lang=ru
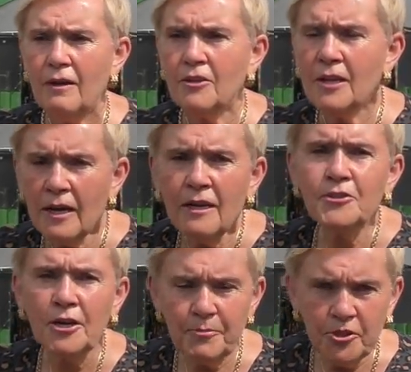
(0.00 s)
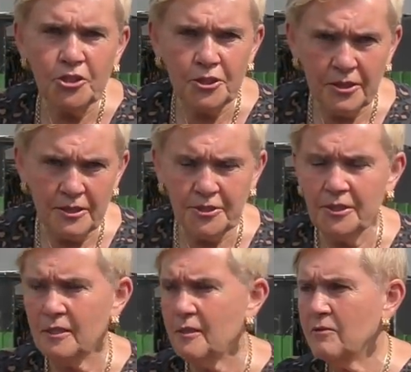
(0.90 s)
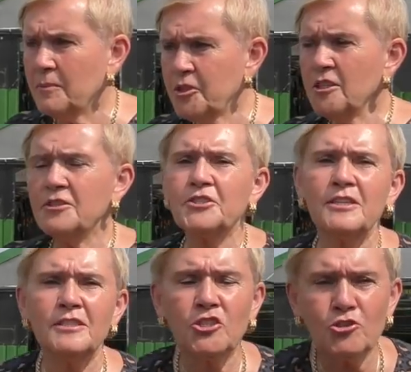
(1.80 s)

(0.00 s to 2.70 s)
для тропических растений. Вообще надо сказать,